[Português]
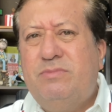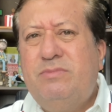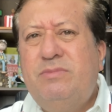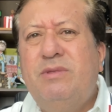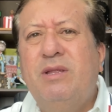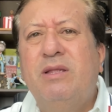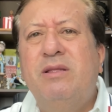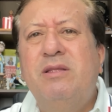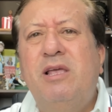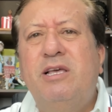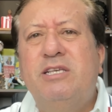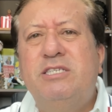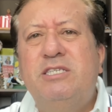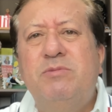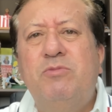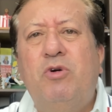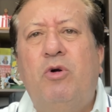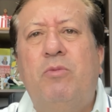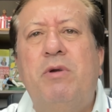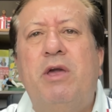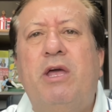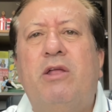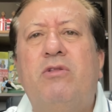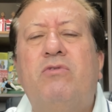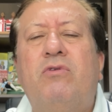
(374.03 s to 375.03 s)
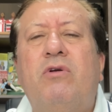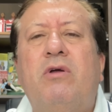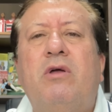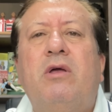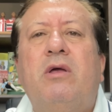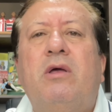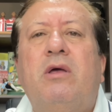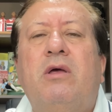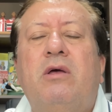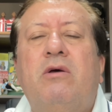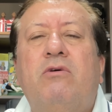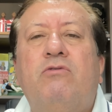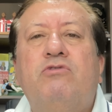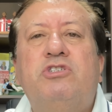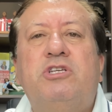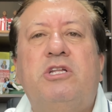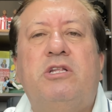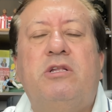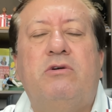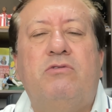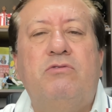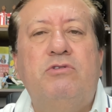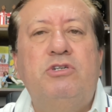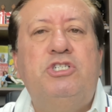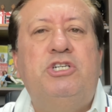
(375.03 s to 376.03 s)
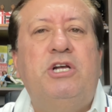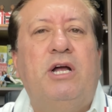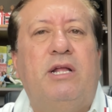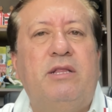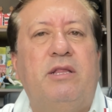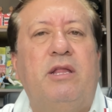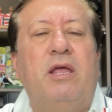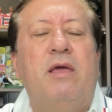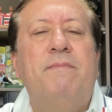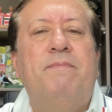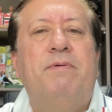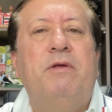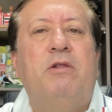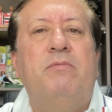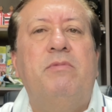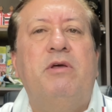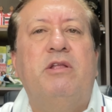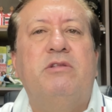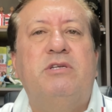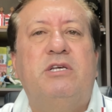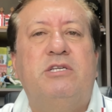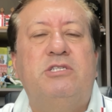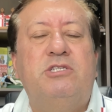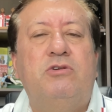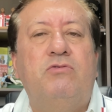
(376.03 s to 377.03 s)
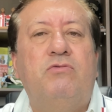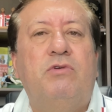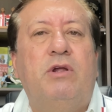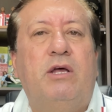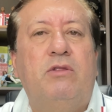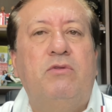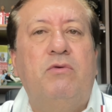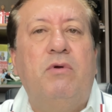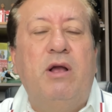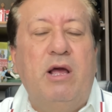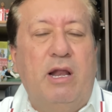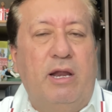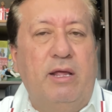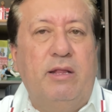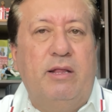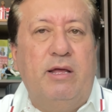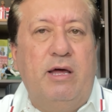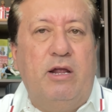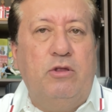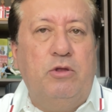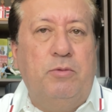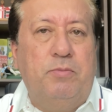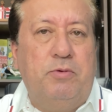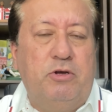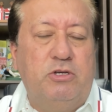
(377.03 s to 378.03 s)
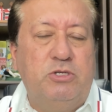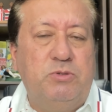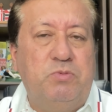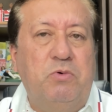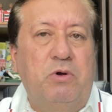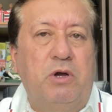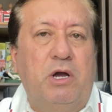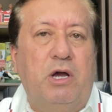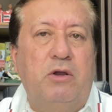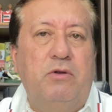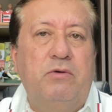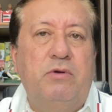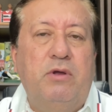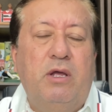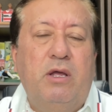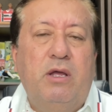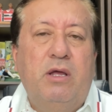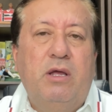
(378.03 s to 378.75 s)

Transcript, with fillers: nesse momento, o Santa Cruz já tem pelo menos assegurado um calendário no próximo ano.